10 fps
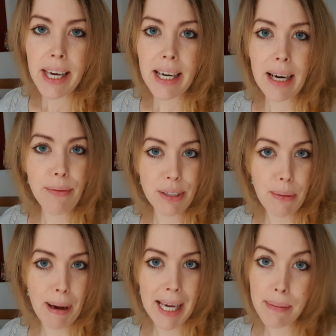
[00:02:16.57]
Ähm, was wir
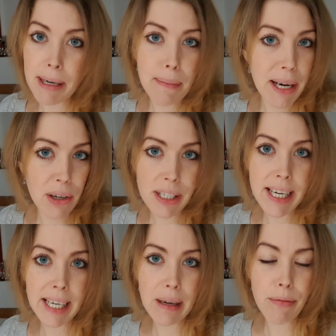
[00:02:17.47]
beide bei der
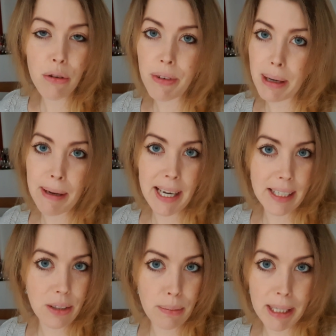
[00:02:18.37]
BioNTech-Impfung, weder bei der
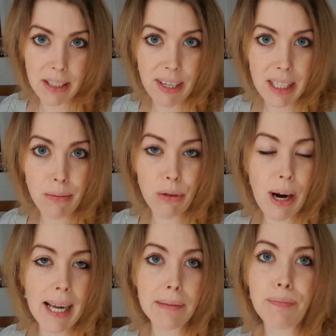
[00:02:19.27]
ersten noch bei der zweiten Impfung
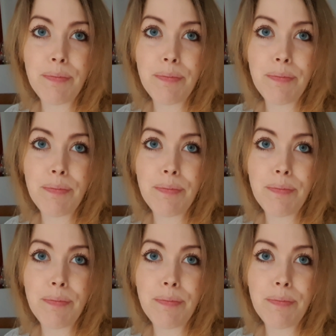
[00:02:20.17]
hatten.